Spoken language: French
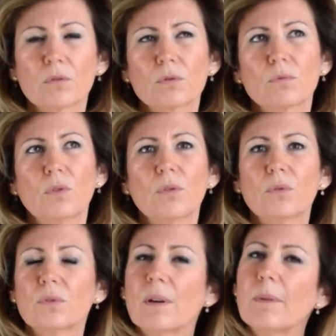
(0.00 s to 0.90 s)
Je vous donne
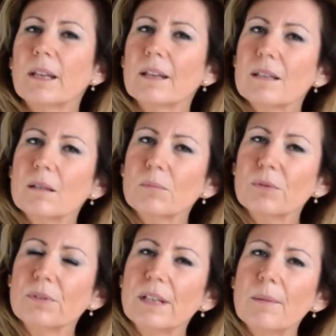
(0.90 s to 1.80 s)
notamment un exemple,
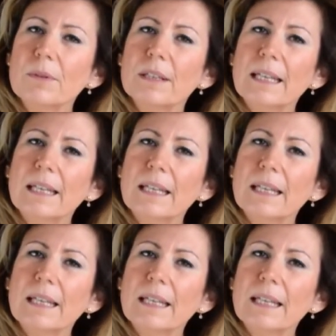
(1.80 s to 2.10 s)
une dame